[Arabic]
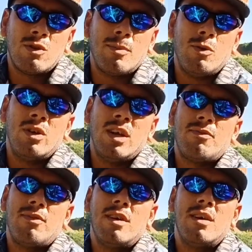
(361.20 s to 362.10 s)
تابعونا
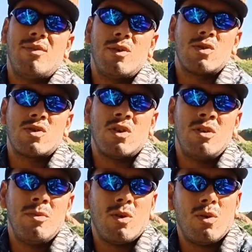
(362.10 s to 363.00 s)
في لوسون
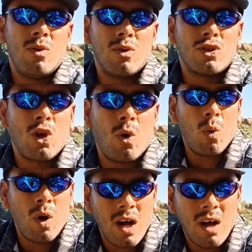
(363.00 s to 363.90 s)
نيميرو
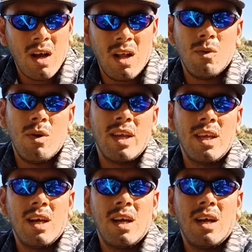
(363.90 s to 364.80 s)
3 الا وهي